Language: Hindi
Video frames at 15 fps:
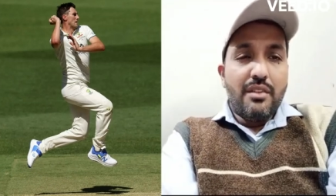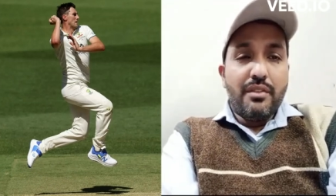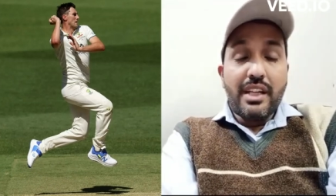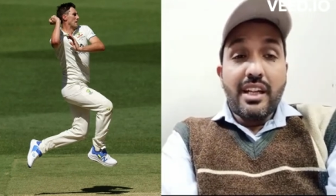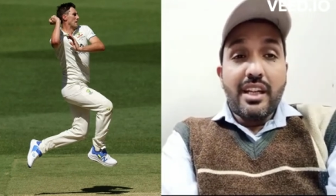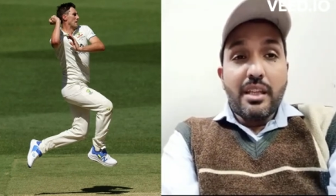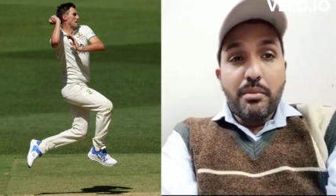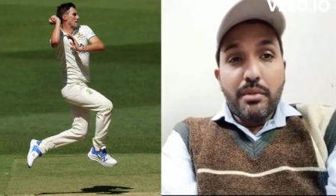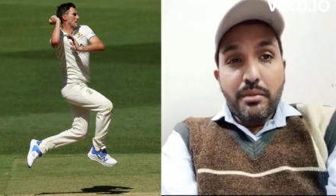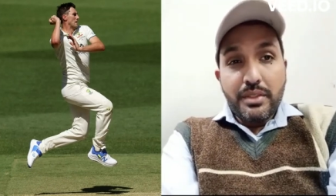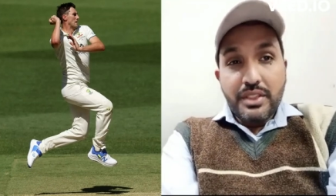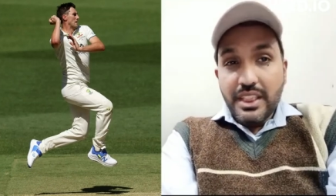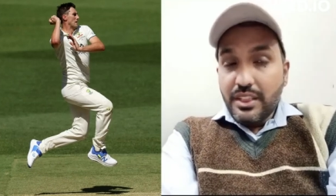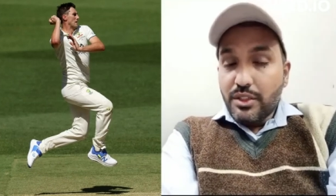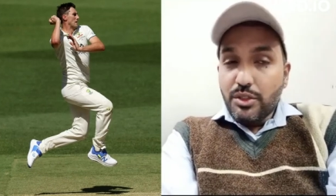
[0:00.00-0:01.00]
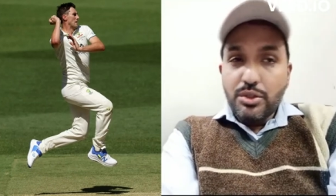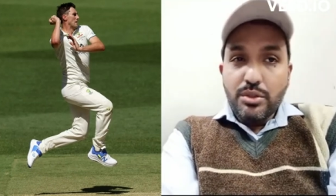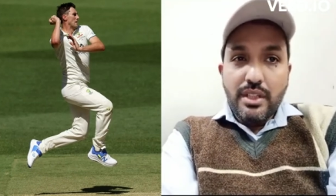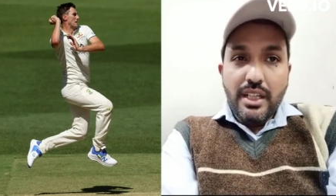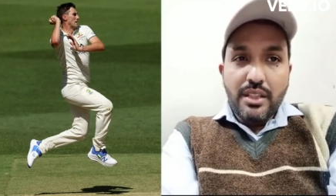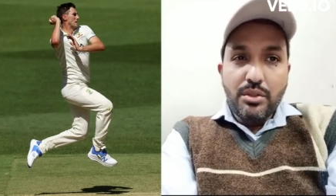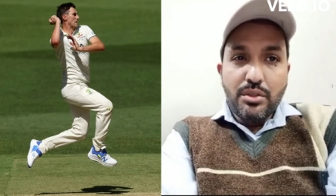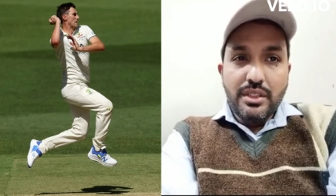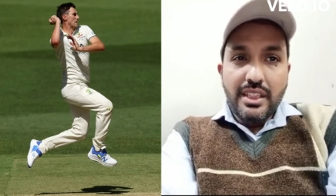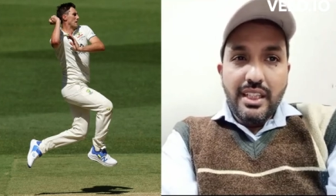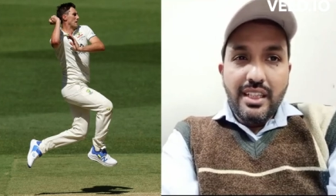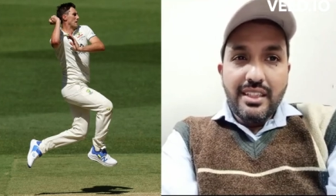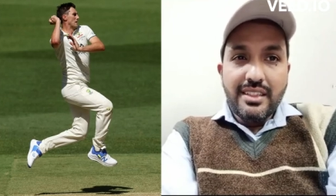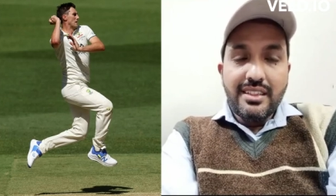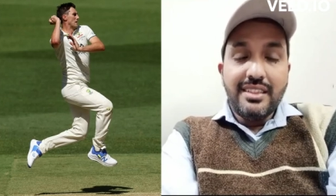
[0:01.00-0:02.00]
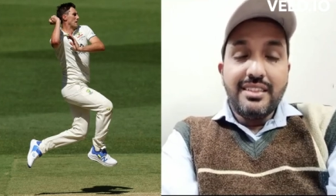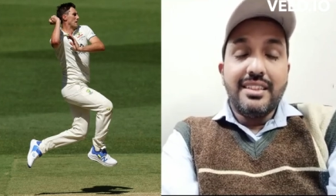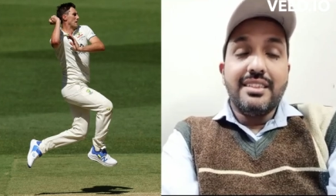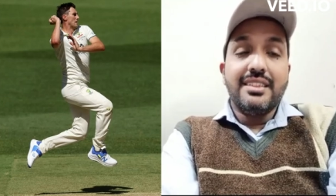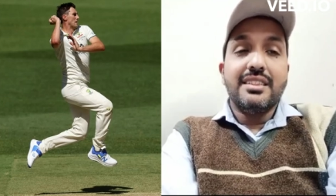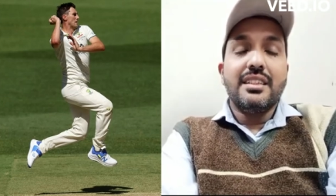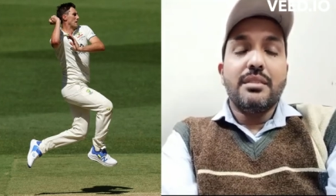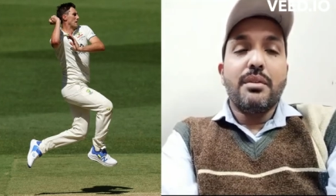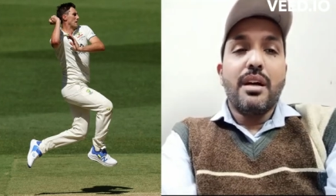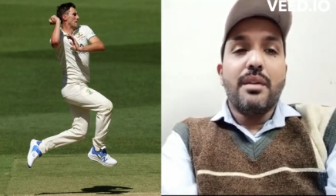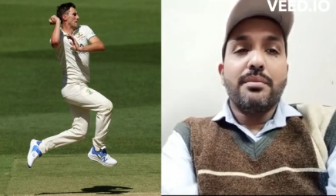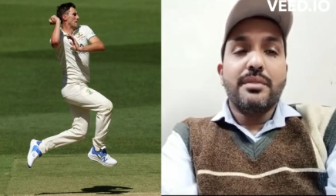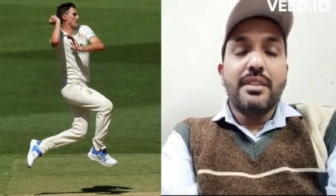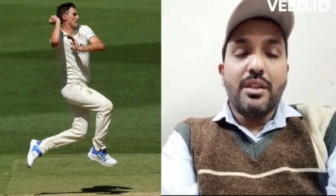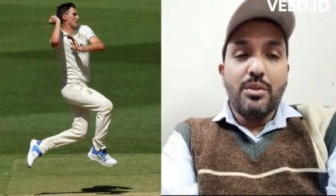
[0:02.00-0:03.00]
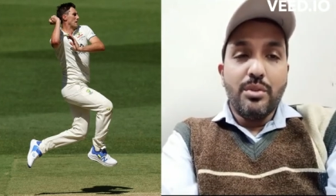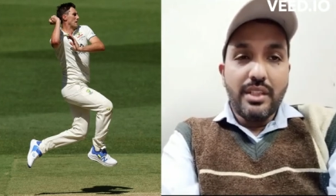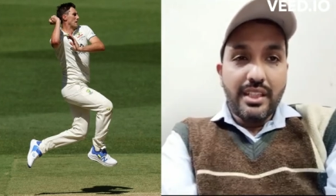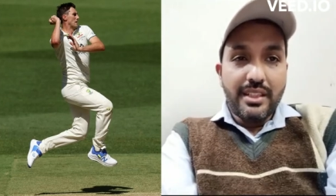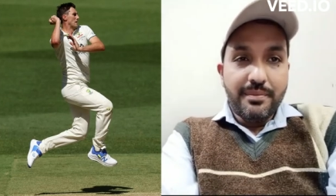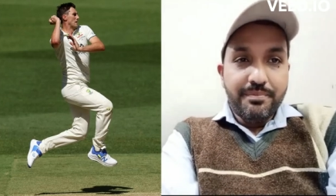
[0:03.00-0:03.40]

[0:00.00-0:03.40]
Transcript: विकेट कीपर भी चेंज हो चुका है तो ये इतनी चेंजेस जब आप करोगे